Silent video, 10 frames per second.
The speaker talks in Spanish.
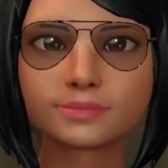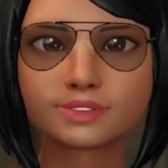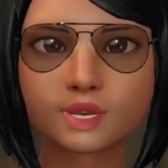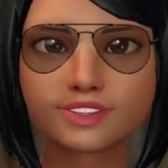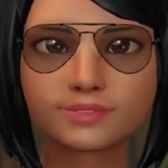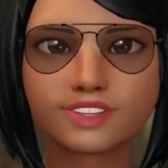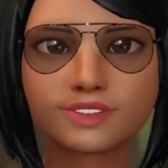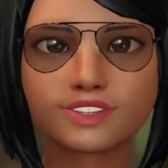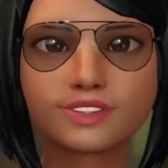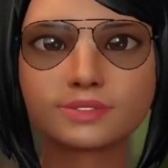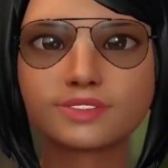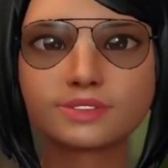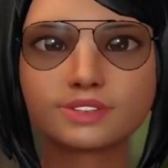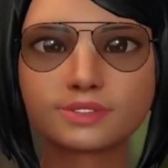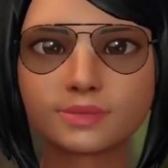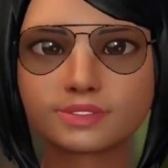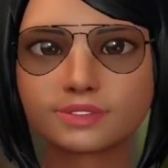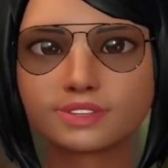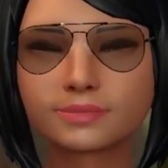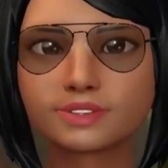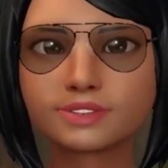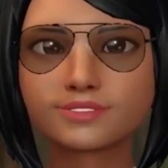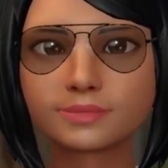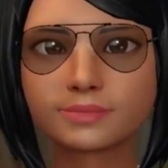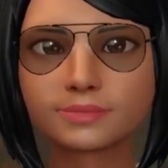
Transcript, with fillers: pero es bueno estar preparado por si acaso.